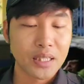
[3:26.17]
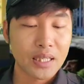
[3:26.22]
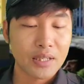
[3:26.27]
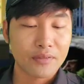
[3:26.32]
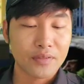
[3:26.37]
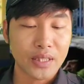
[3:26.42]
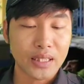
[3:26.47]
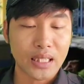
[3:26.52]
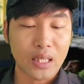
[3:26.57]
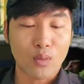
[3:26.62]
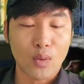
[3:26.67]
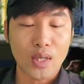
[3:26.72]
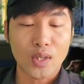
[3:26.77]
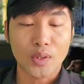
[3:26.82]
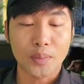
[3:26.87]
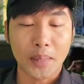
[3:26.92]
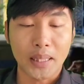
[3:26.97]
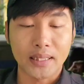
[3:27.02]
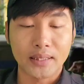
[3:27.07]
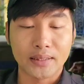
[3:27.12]
về tài khoản
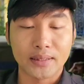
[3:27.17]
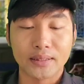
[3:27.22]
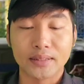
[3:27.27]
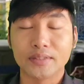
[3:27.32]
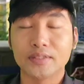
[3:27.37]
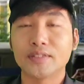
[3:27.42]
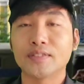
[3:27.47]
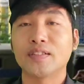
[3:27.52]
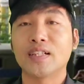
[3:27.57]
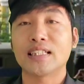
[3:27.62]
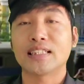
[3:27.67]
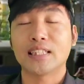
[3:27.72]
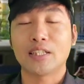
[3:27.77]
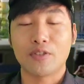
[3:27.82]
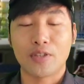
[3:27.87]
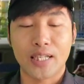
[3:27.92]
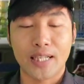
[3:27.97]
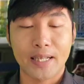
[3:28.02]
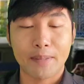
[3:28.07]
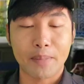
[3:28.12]
của mình và
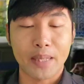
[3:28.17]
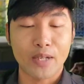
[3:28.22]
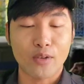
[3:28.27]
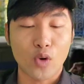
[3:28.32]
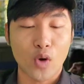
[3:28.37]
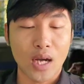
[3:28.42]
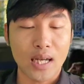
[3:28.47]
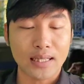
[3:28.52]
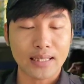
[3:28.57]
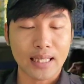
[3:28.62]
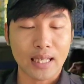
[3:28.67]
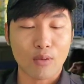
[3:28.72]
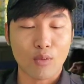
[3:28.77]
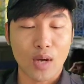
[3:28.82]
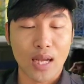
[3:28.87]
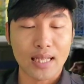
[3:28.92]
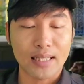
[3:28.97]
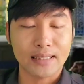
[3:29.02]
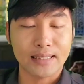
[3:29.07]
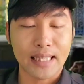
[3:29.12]
sau khi bị khóa tài
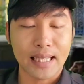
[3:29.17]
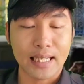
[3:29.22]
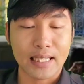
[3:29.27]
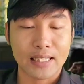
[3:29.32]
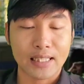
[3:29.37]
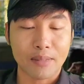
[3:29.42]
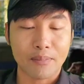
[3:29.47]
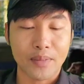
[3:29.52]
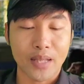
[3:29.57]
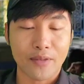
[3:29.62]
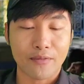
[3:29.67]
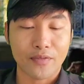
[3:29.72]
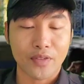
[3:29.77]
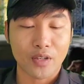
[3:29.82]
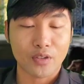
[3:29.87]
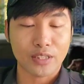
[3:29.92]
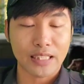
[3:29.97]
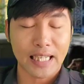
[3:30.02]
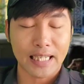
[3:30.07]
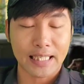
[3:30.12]
khoản Sang đã xâm nhập
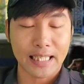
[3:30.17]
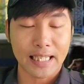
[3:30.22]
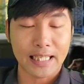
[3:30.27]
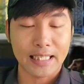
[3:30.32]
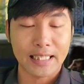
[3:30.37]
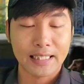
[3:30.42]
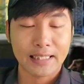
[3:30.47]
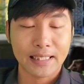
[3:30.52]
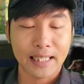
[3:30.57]
vào sàn này